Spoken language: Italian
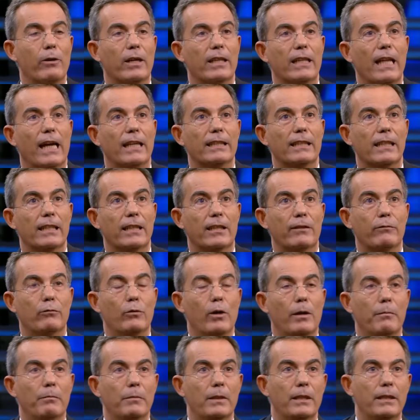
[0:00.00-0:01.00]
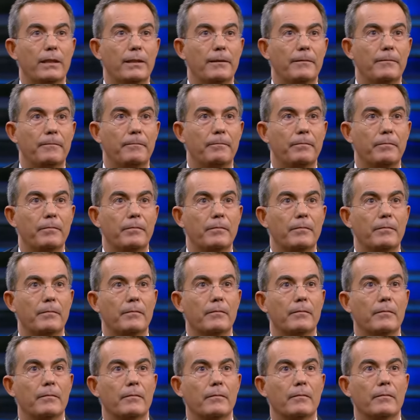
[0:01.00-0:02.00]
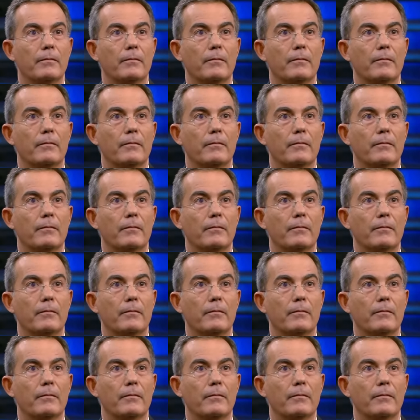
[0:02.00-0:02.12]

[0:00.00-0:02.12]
Guardate l'RVM. C'è